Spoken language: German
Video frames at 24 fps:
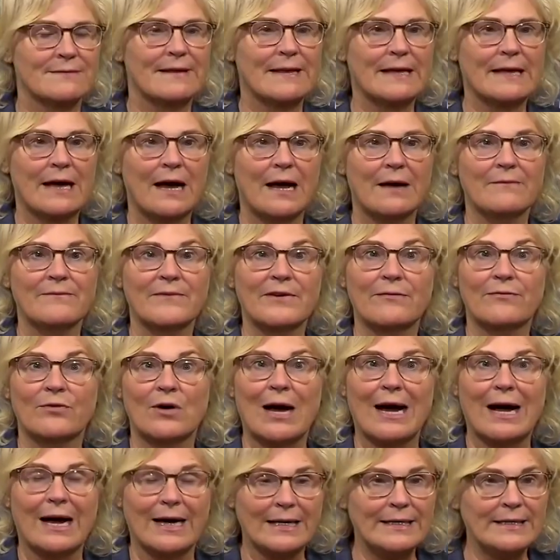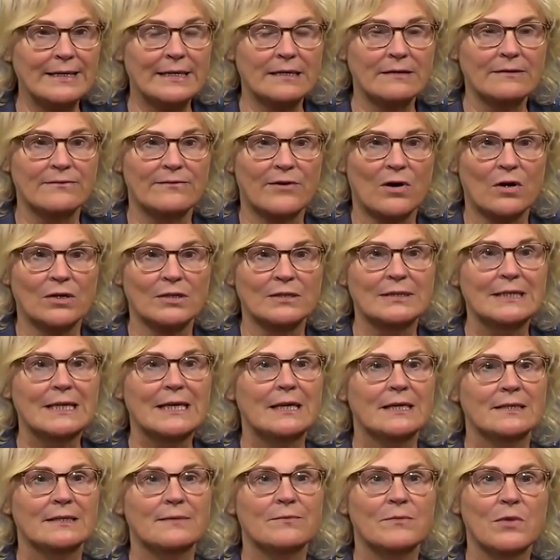Deswegen haben wir vor einigen Wochen
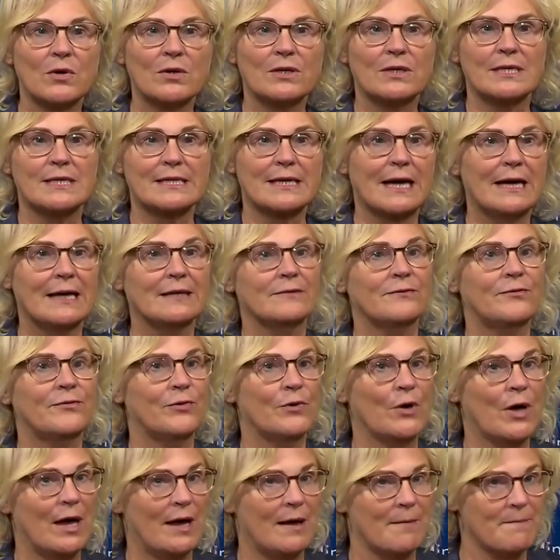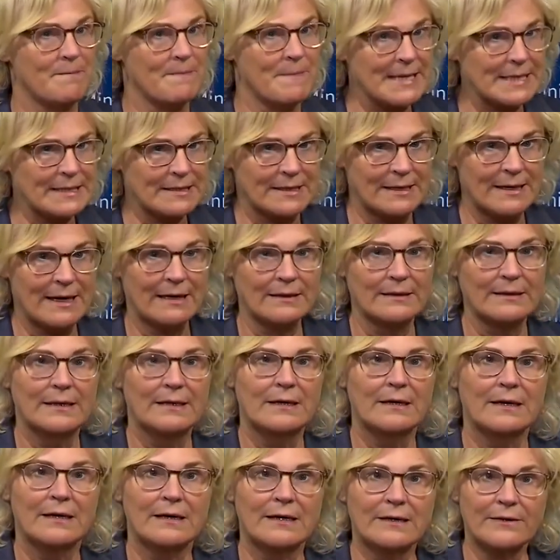die Möglichkeiten für Ermittler
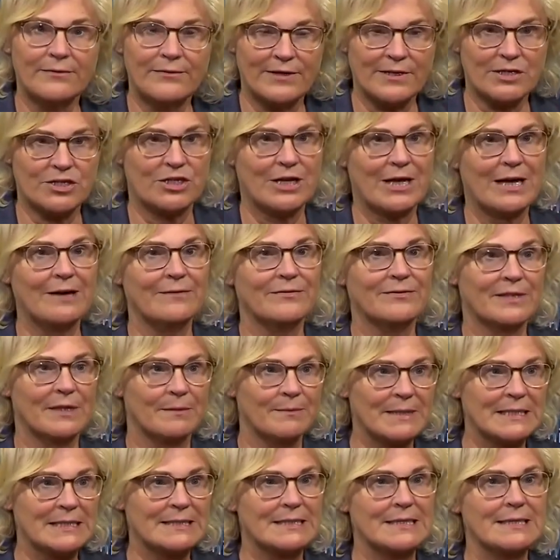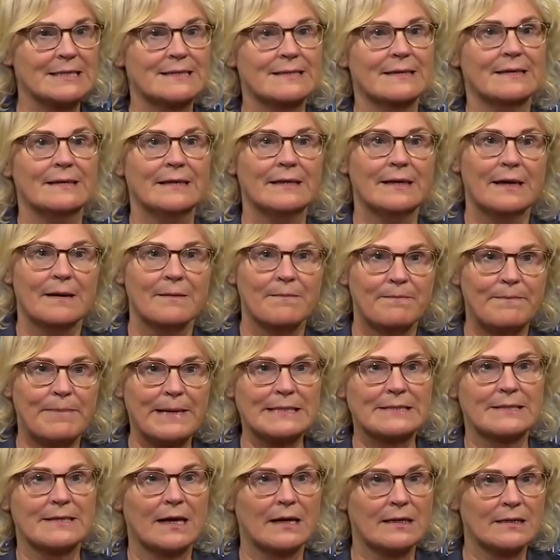äh, verschärft, damit diese
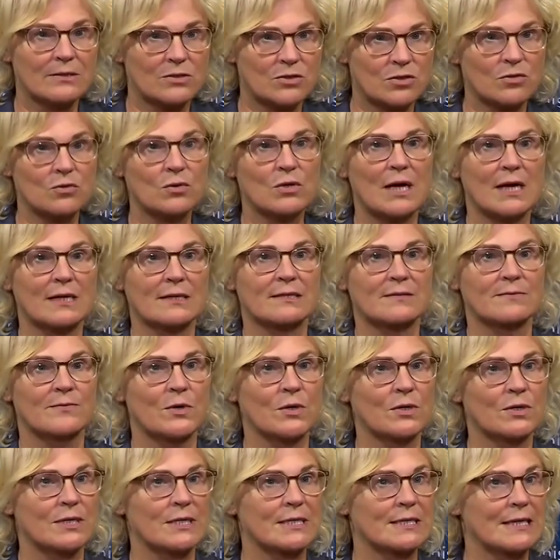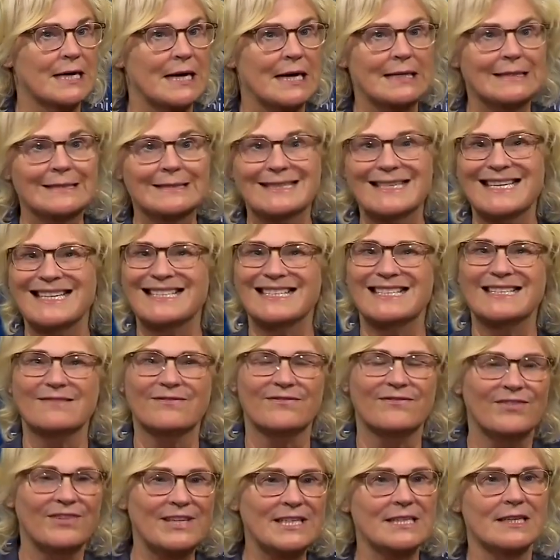bessere Zugangsmöglichkeiten in
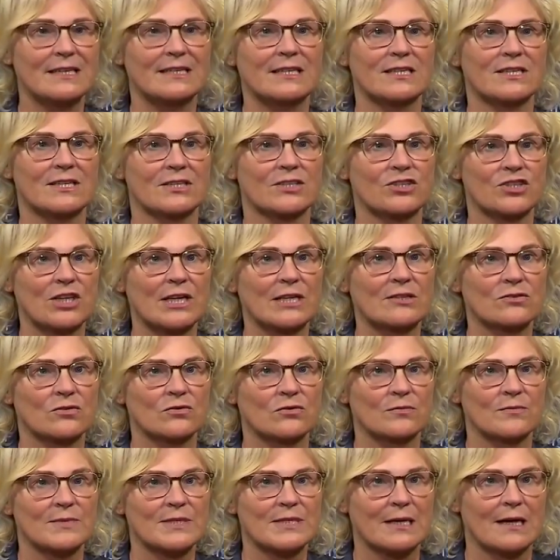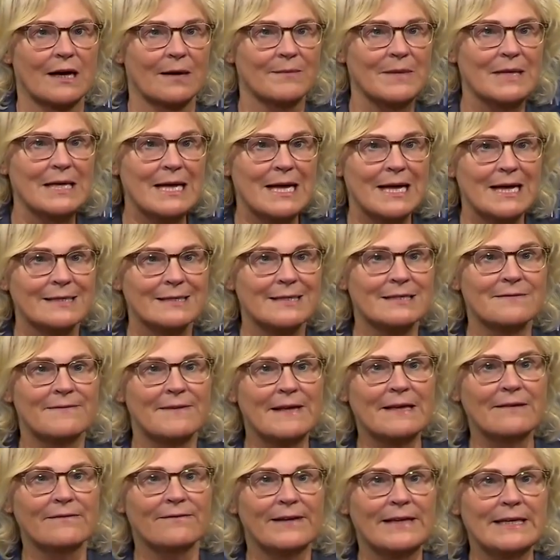widerliche Chatrooms haben.
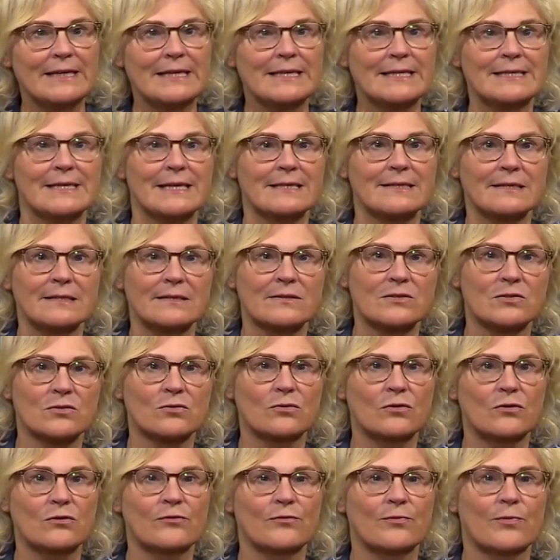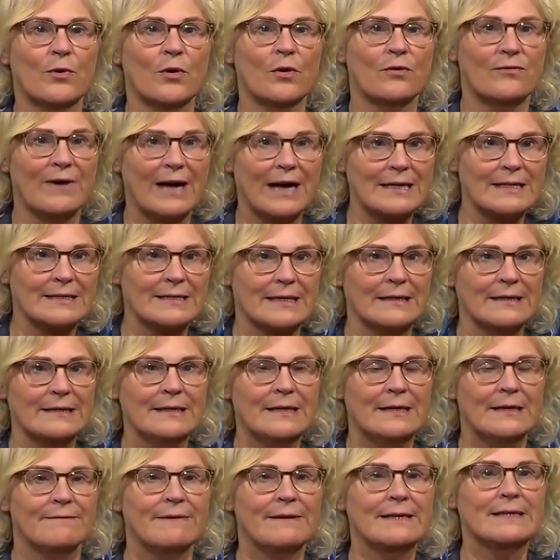Deswegen will ich, dass in Zukunft Provider,
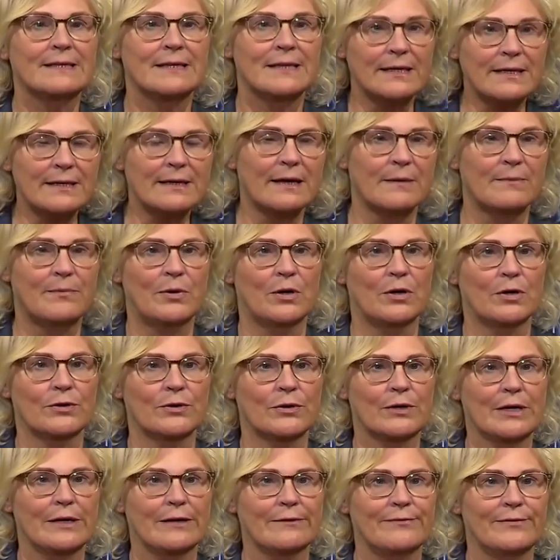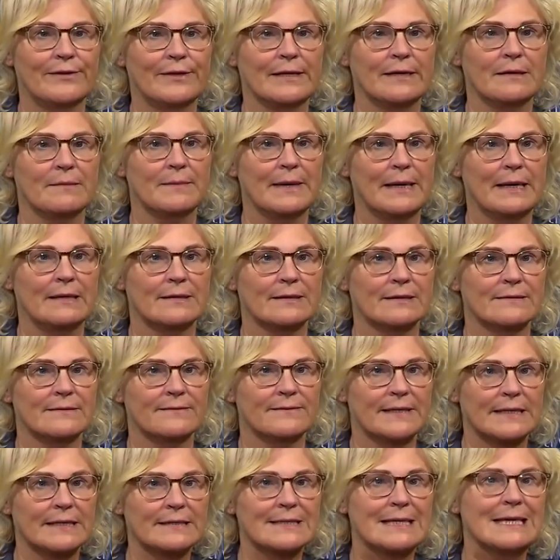wenn Kinderpornografie
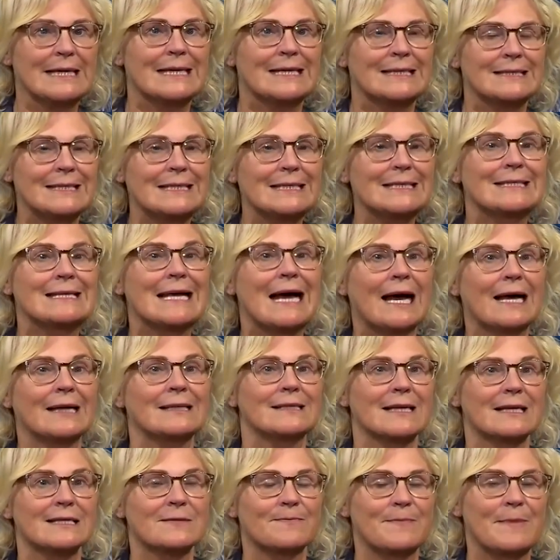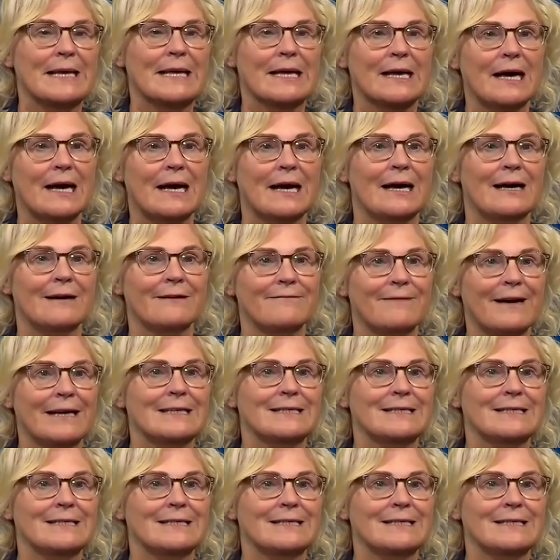gemeldet wird, diese an das BKA